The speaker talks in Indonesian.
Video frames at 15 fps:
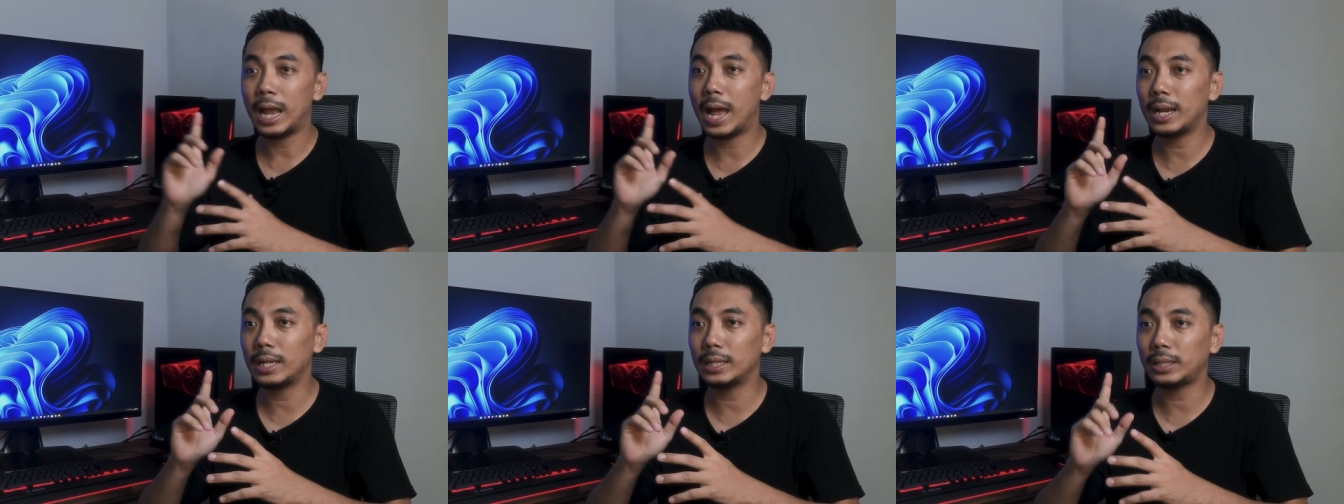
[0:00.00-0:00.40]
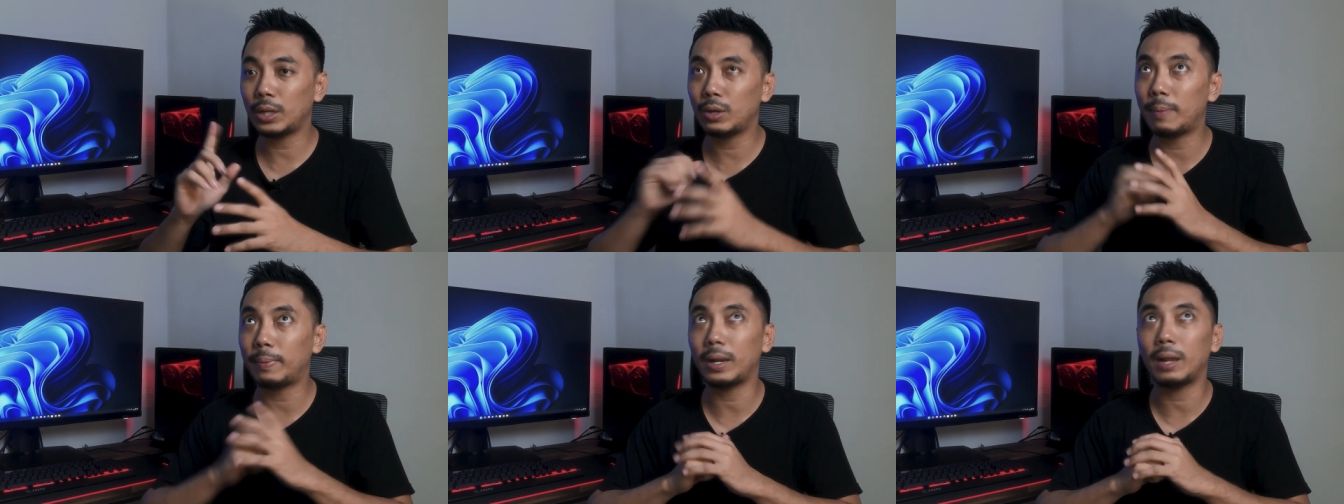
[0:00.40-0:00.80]
Dan saya
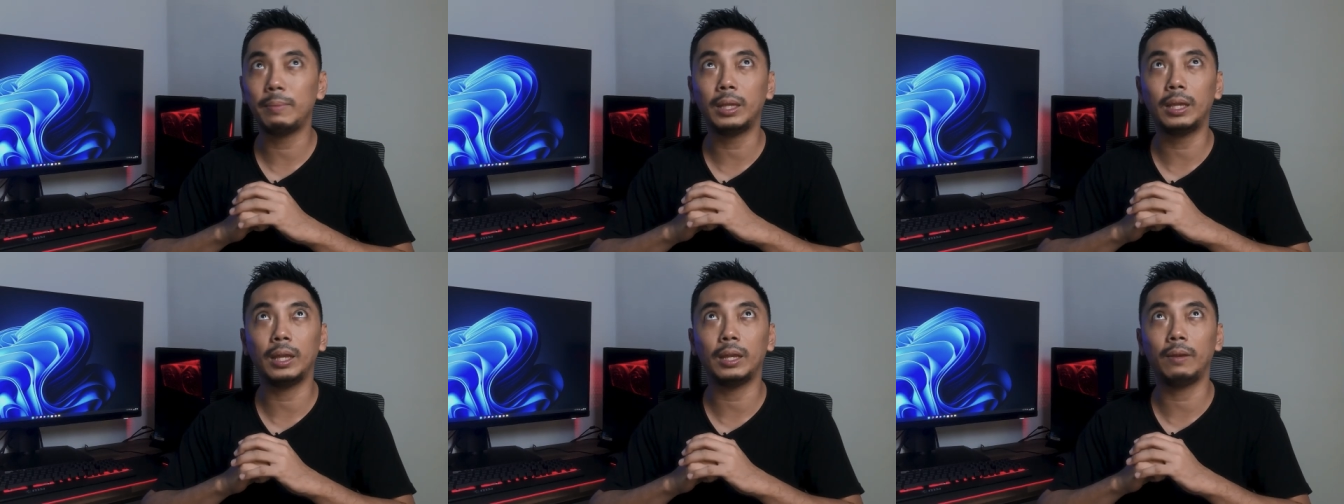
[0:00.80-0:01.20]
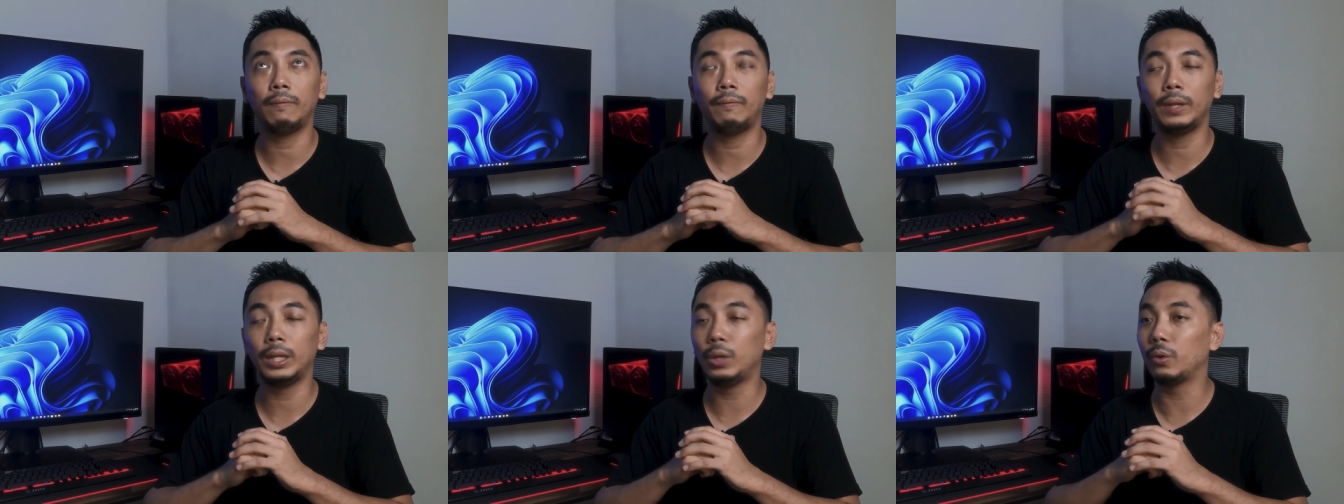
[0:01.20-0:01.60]
udah pernah bikin
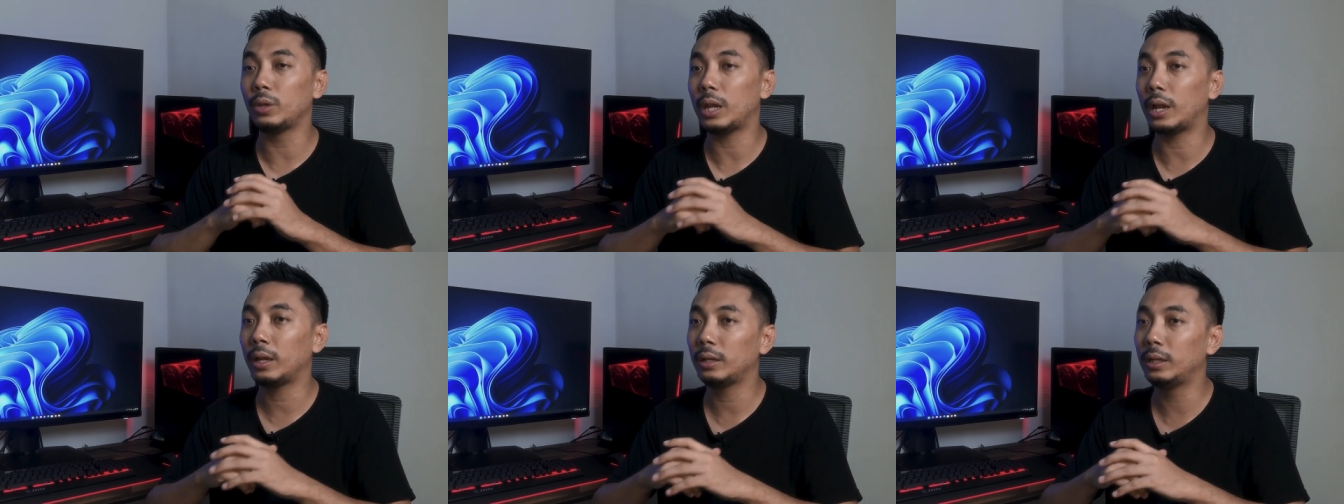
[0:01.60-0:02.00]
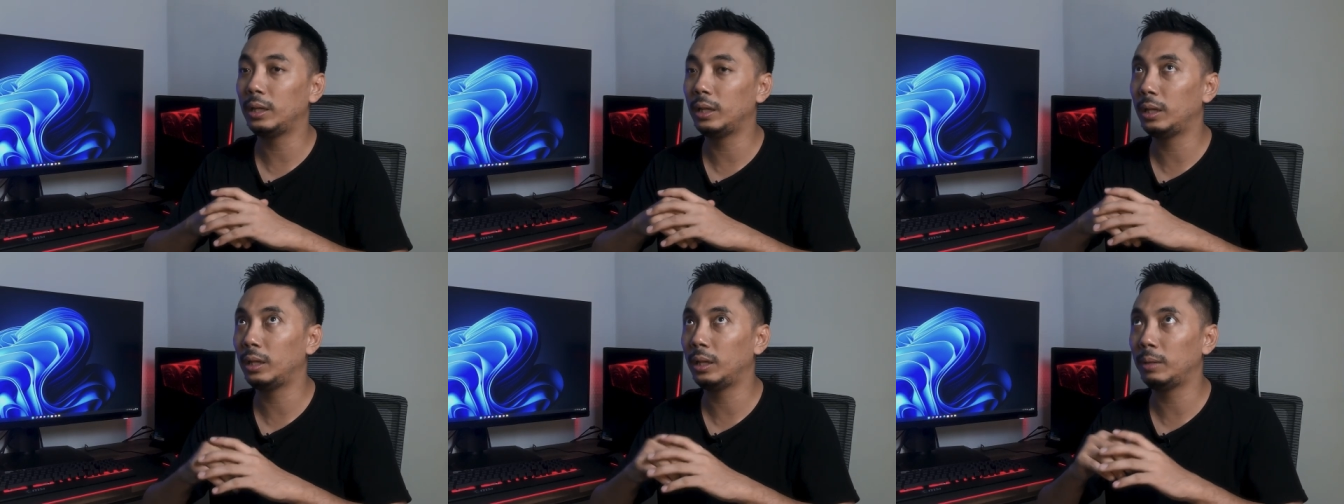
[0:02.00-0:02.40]
videonya
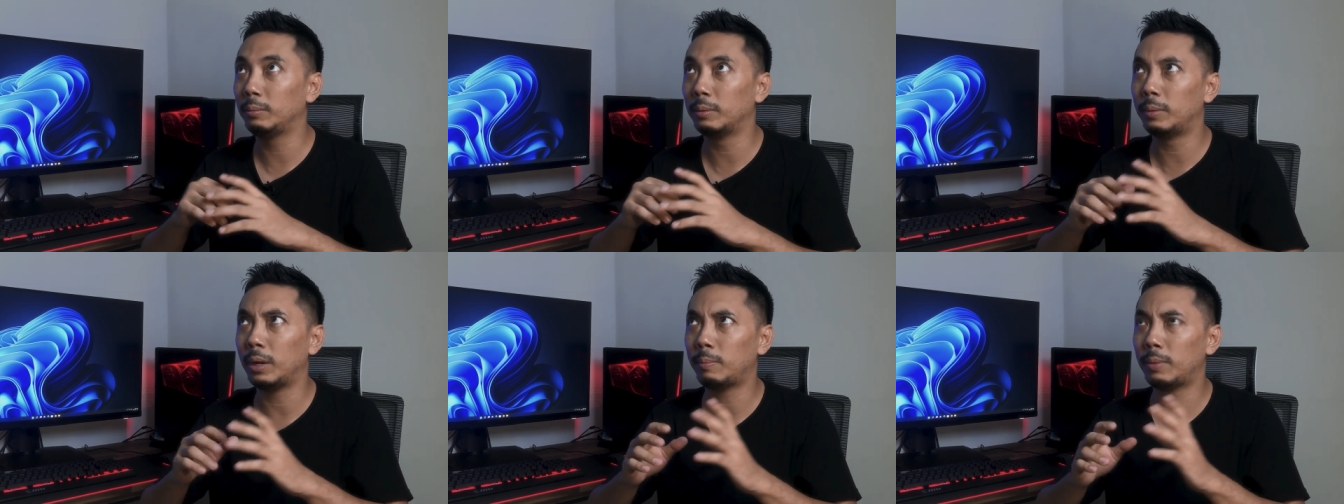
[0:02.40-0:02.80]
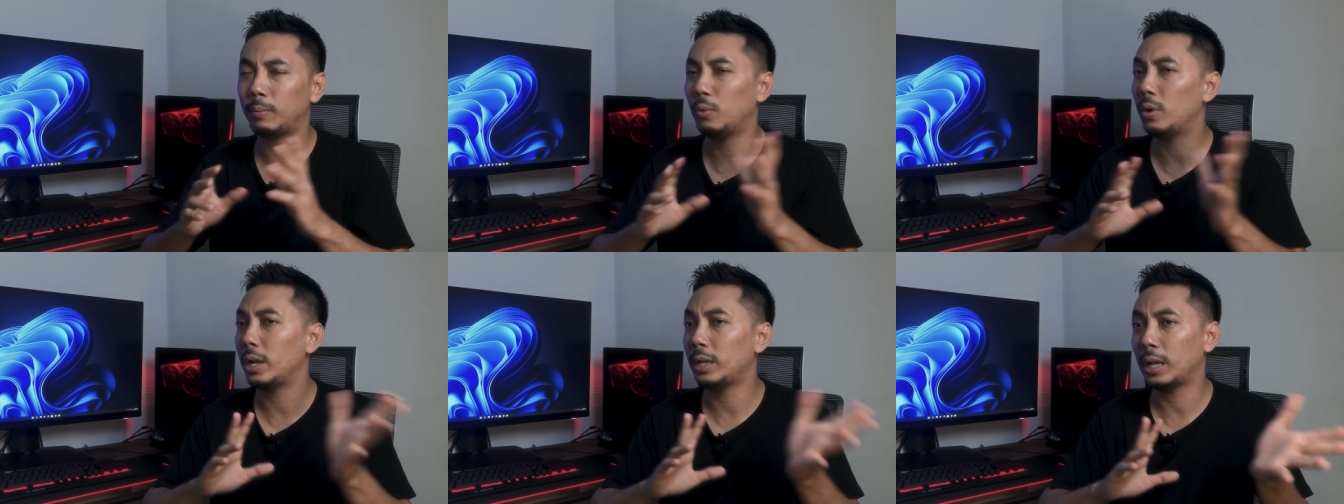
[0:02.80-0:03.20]
di beberapa
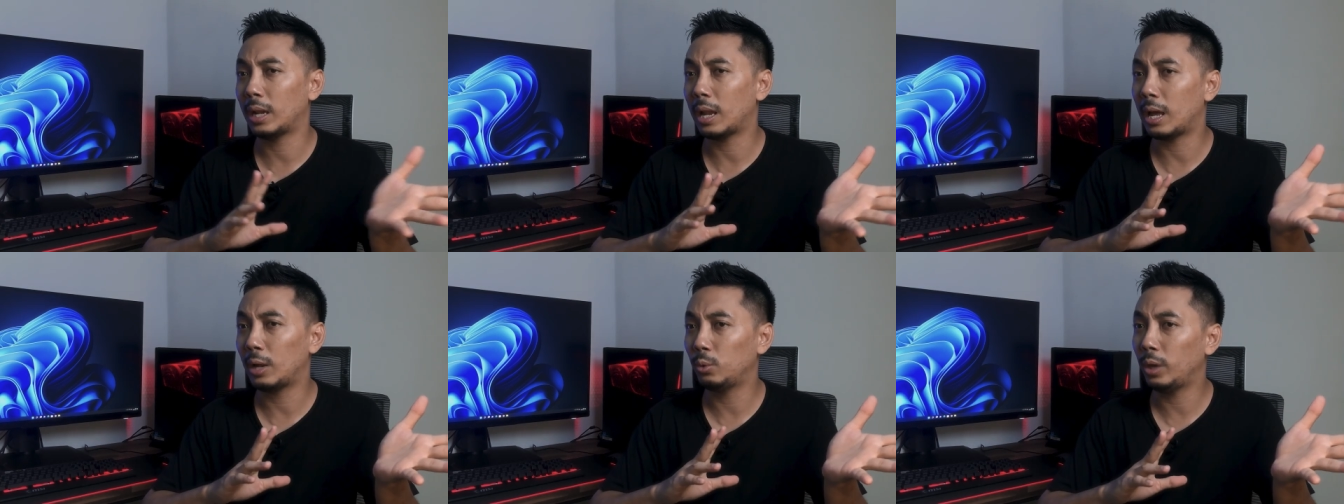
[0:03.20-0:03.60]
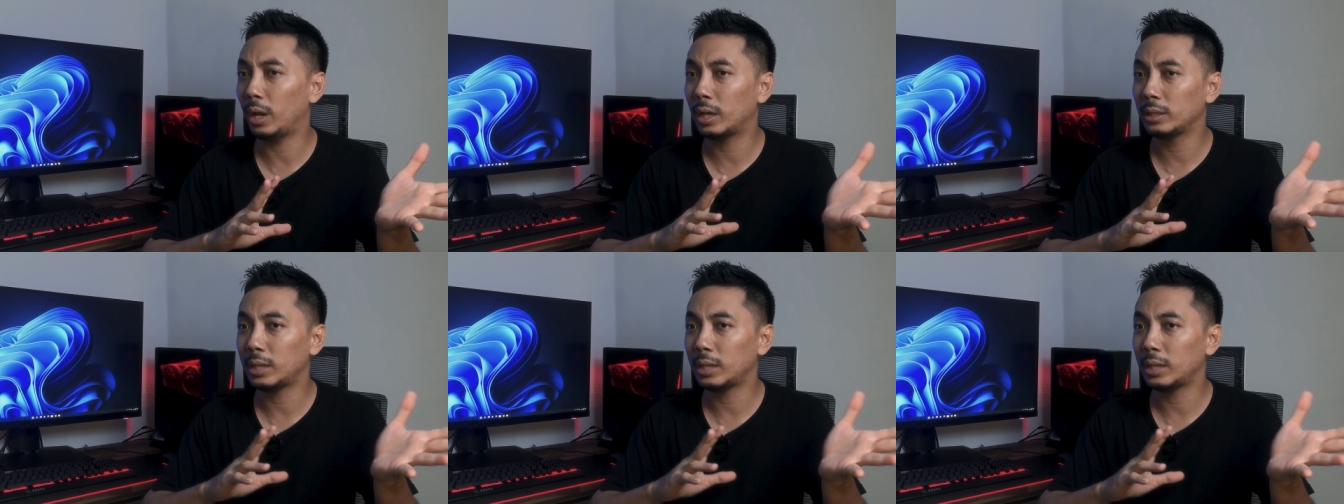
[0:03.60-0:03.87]
bulan yang lalu ya.